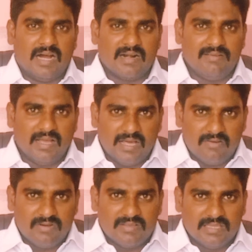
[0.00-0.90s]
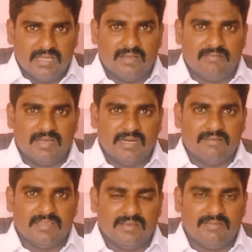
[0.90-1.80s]
ஆனவே அவங்க வந்து
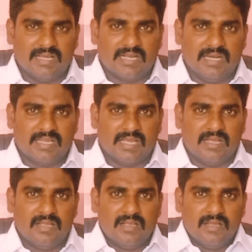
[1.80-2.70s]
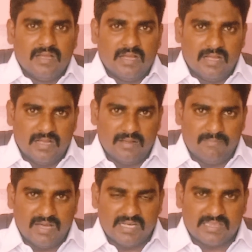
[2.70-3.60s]
வரிவிதி விலக்களிக்க
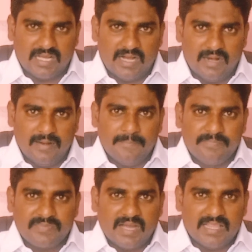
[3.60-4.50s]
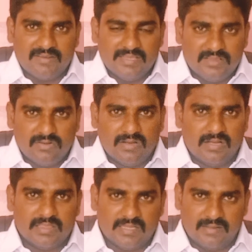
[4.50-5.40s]
மறுத்தால் அதை வந்து
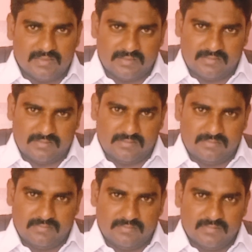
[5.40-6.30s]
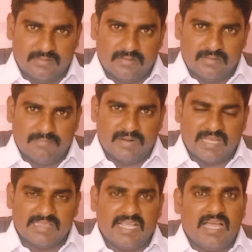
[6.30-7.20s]
அந்த
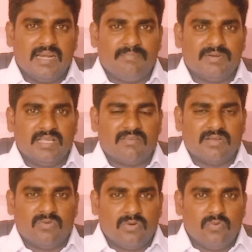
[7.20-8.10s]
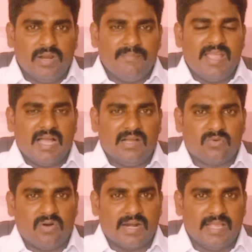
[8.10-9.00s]
படத்தயாரிப்பு தயாரிப்பு நிறுவனம் ஒரு உரிமையாக
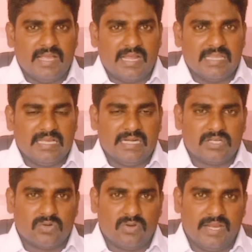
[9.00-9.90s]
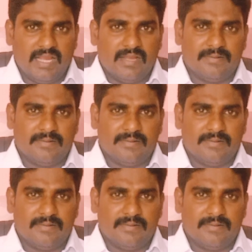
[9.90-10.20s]
கோர இயலாது என்று கூறி